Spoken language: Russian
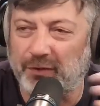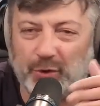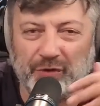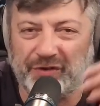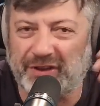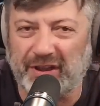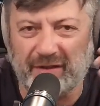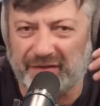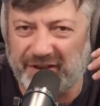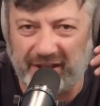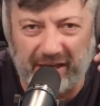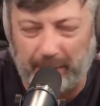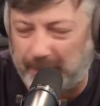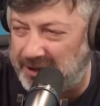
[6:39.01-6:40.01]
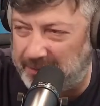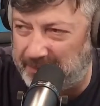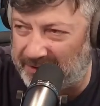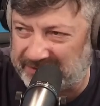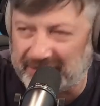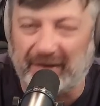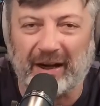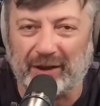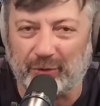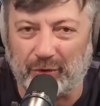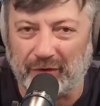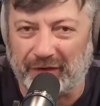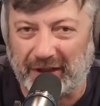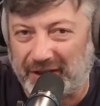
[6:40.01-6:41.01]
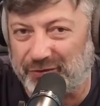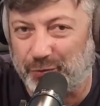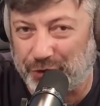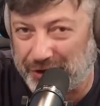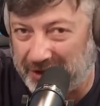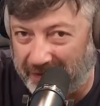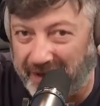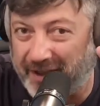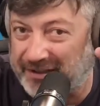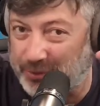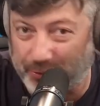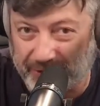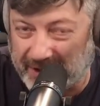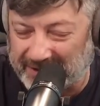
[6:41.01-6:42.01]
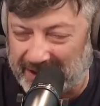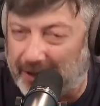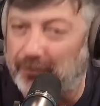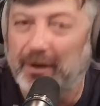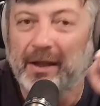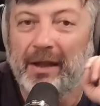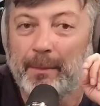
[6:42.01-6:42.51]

то есть все, все необходимые слова, которые в таких случаях говорятся, он сказал.